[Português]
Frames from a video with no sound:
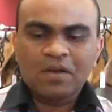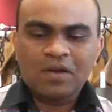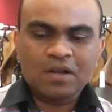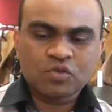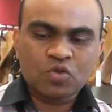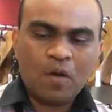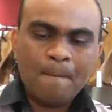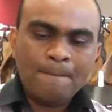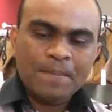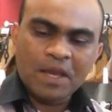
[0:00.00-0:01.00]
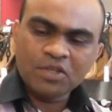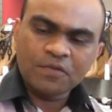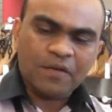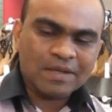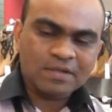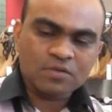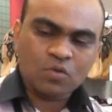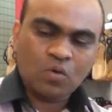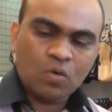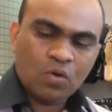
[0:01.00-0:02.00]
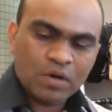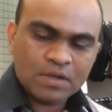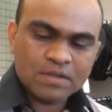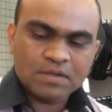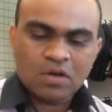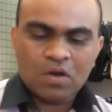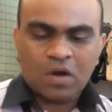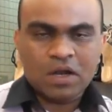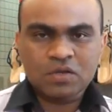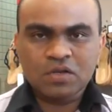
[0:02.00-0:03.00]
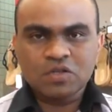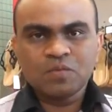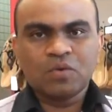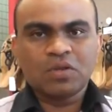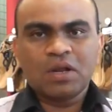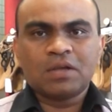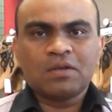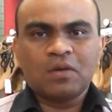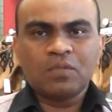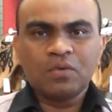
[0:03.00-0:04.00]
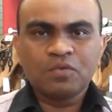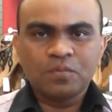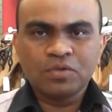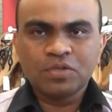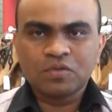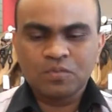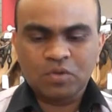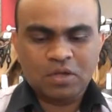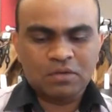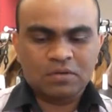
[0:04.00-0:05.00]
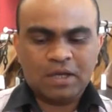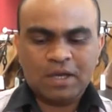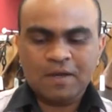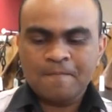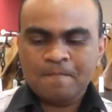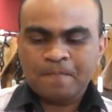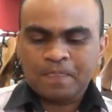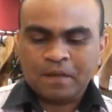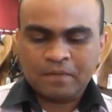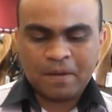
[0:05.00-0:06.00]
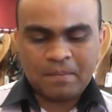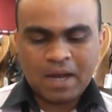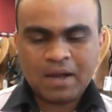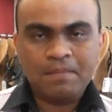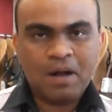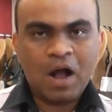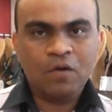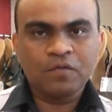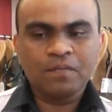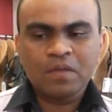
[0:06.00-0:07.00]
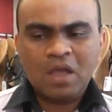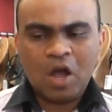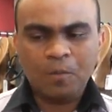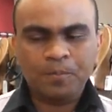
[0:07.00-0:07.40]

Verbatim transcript: olha só, em diversas cores, olha só esse modelo aqui, ó, muito bonito o modelo dela, da marca Malve, é um